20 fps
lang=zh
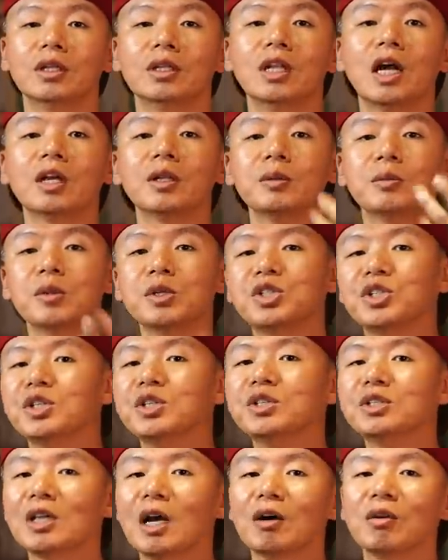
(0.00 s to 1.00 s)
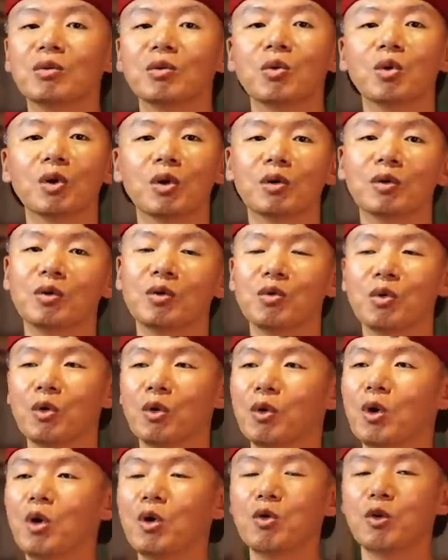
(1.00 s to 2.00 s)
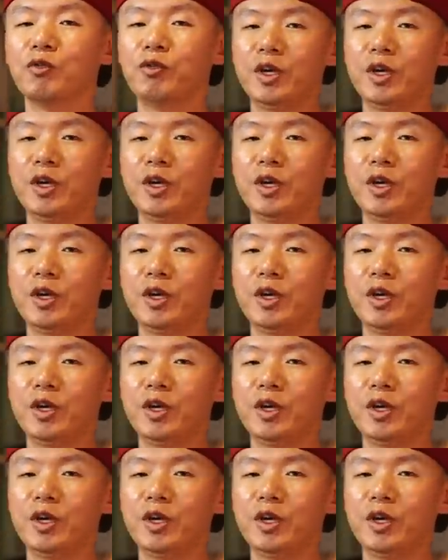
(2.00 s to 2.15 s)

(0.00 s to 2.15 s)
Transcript: 让你们欣赏我，我哦，